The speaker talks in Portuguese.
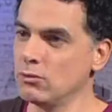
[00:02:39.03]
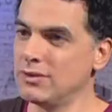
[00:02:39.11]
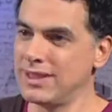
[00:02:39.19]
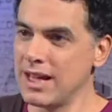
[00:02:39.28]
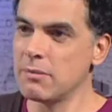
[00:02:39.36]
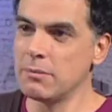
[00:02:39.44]

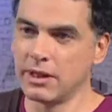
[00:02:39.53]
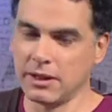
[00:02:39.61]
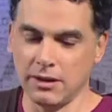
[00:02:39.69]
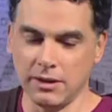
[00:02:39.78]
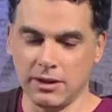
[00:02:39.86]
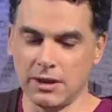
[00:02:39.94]
tema
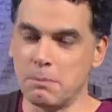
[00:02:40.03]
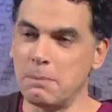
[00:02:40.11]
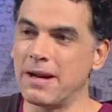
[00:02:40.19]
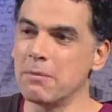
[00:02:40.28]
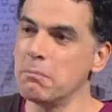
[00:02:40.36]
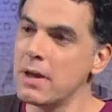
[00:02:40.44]
que, que
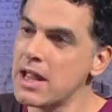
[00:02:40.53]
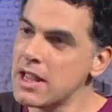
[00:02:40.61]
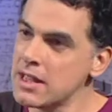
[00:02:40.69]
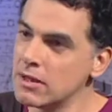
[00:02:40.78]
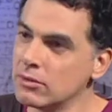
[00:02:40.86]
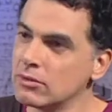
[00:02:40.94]

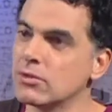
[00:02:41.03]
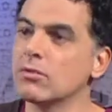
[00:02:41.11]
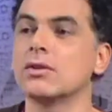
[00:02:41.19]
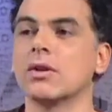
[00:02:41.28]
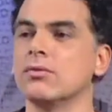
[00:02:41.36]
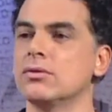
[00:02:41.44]
permeie os
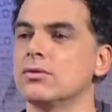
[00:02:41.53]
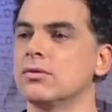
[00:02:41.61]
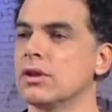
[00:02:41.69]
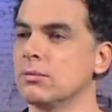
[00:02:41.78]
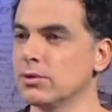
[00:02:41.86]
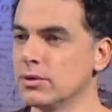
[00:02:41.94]
conteúdos o
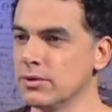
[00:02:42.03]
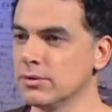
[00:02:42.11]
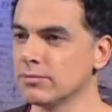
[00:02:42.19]
tempo todo?